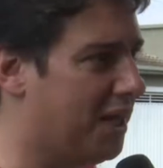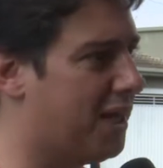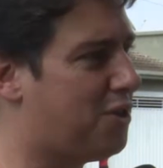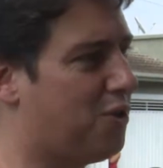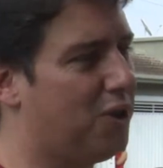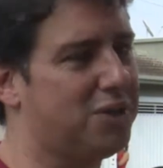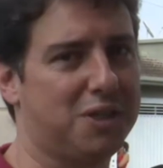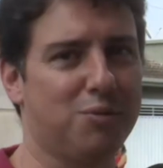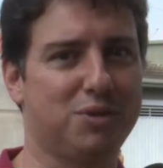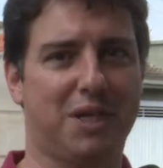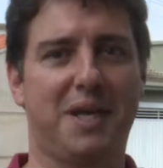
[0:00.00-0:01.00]
O vereador
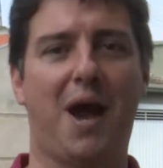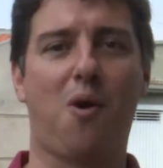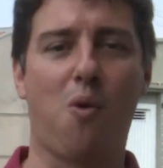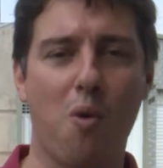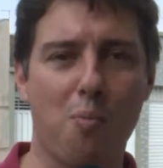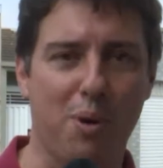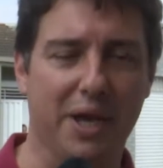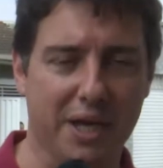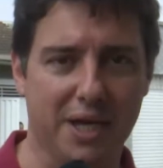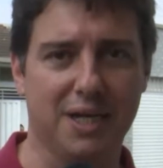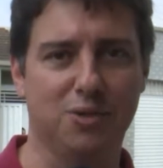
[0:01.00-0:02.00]
Alexandre
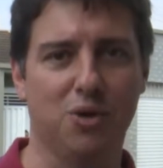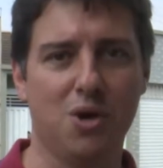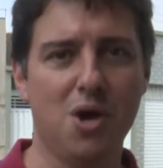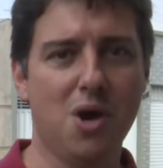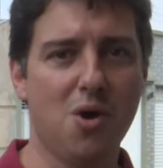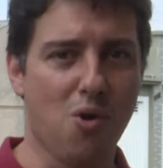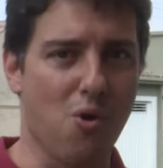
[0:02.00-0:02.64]
ressaltou a importância